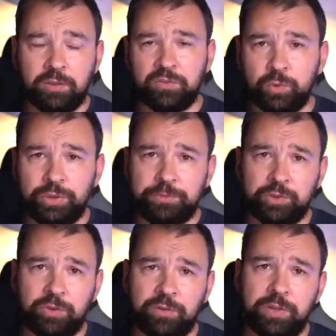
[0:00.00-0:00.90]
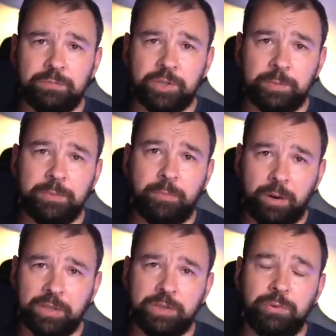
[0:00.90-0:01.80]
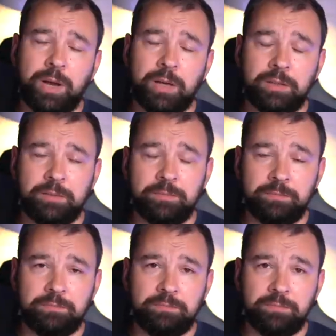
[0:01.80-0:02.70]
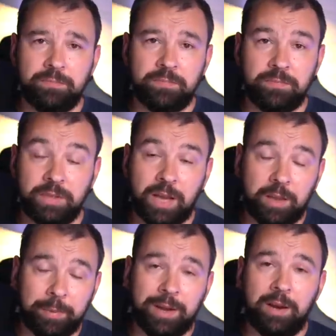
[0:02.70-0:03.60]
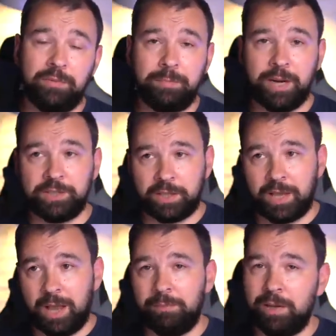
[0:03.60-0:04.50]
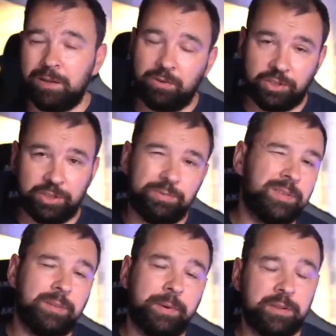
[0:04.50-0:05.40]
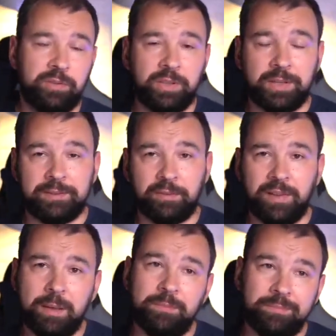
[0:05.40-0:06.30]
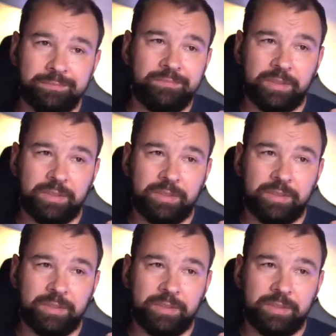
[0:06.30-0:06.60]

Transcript: no, zwróciłem się do tej firmy, żeby mi poleciła, um, jakie panele wybrać, jakie kable, chociaż tym się za bardzo nie interesowałem.